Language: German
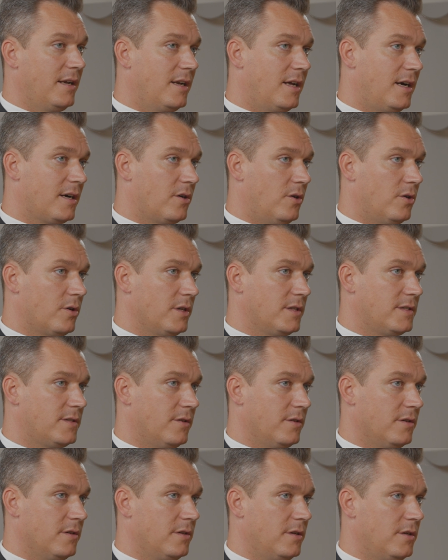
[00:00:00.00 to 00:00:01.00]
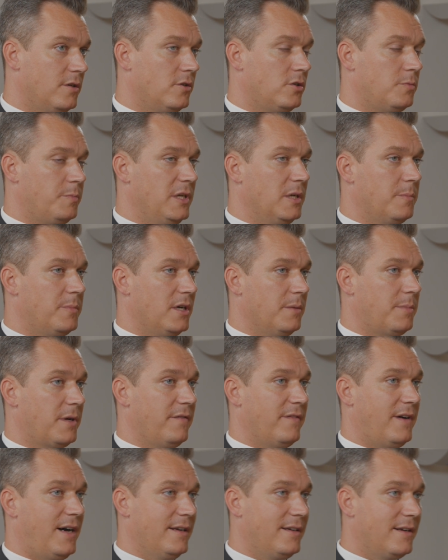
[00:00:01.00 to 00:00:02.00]
Anlagehorizont spielt bei
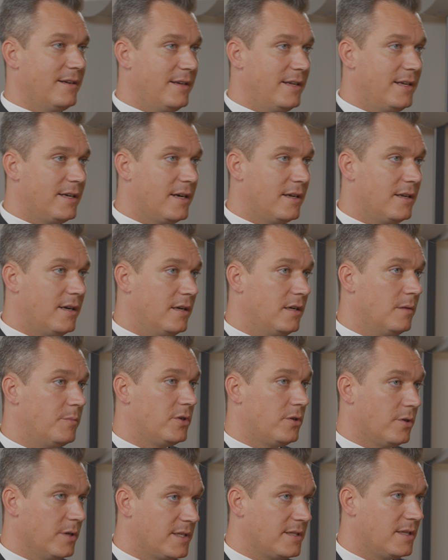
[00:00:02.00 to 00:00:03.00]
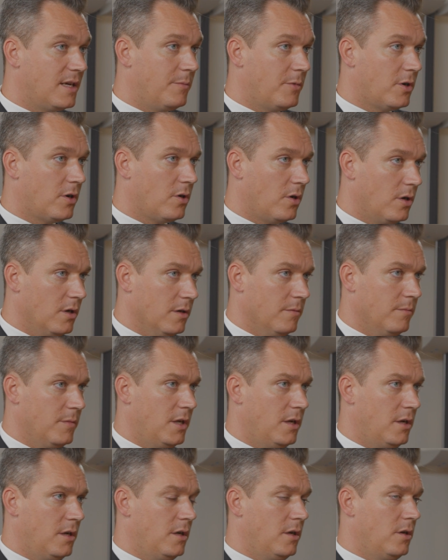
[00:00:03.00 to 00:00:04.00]
Privatanlegern eine bedeutsamere Rolle.
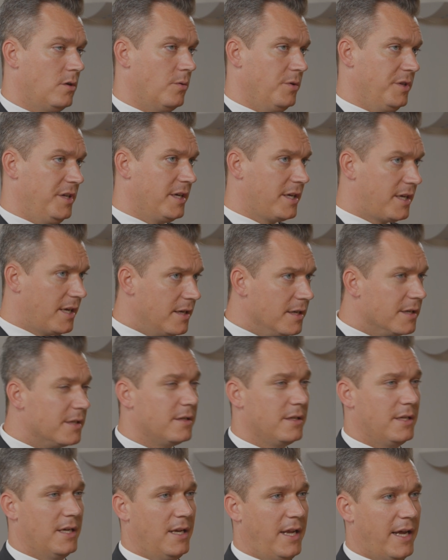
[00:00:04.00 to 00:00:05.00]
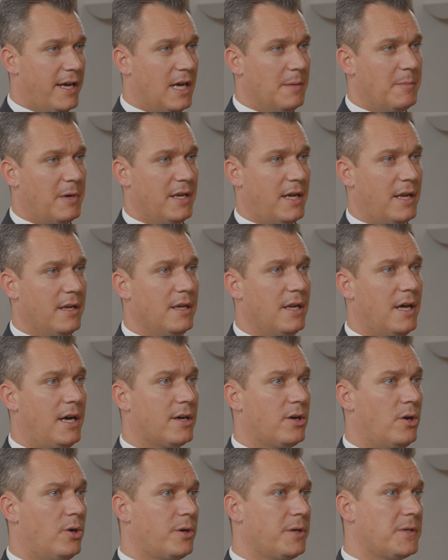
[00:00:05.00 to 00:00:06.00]
Und hier gilt, je länger mein
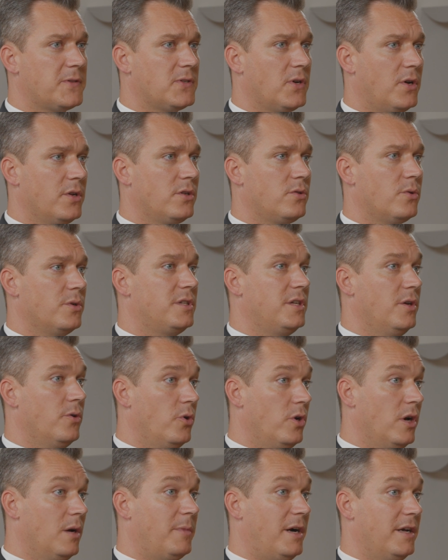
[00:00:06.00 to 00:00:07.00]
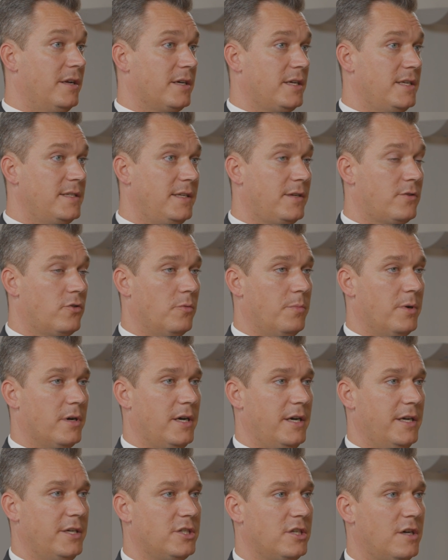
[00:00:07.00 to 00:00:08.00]
Anlagehorizont und je höher meine
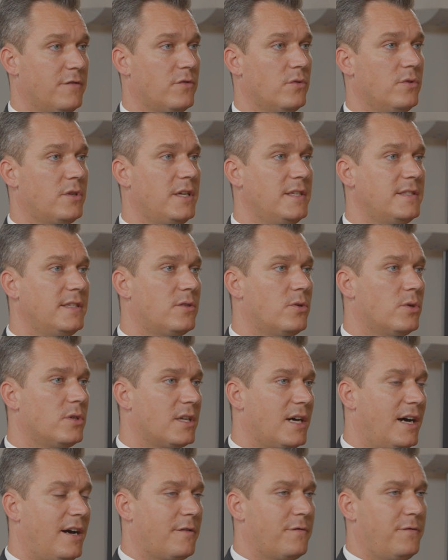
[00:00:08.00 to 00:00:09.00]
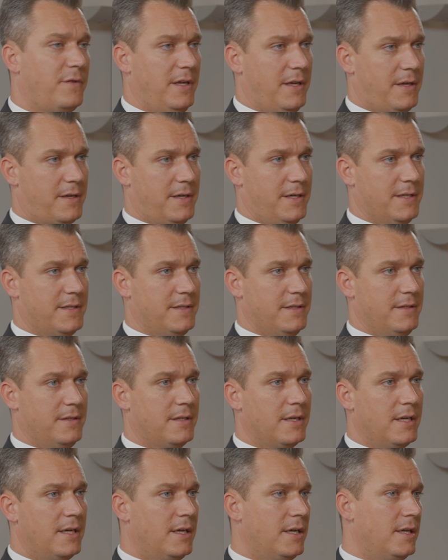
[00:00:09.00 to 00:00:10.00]
Risikobereitschaft und Risikotragfähigkeit
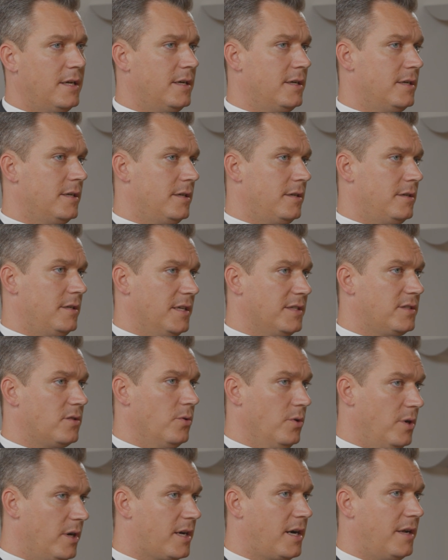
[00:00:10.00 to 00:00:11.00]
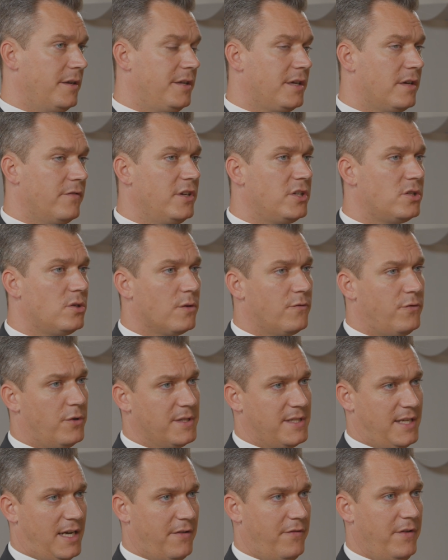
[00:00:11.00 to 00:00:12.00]
sind, desto höher kann die Gewichtung
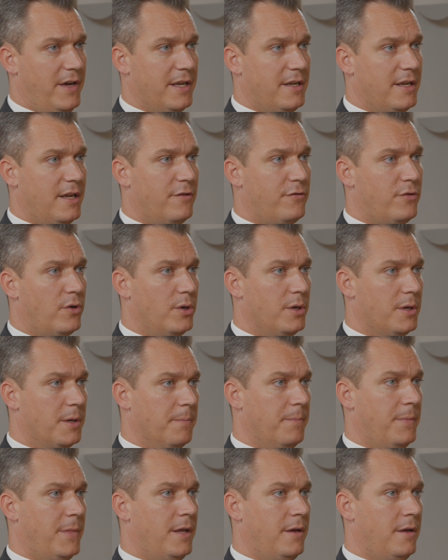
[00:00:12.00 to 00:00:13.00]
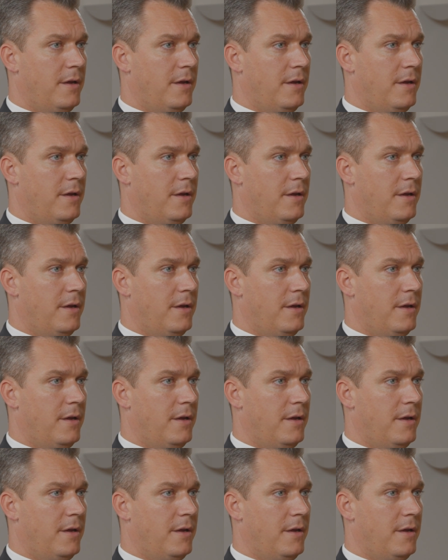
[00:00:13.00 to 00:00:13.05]
von Sachwerten erfolgen.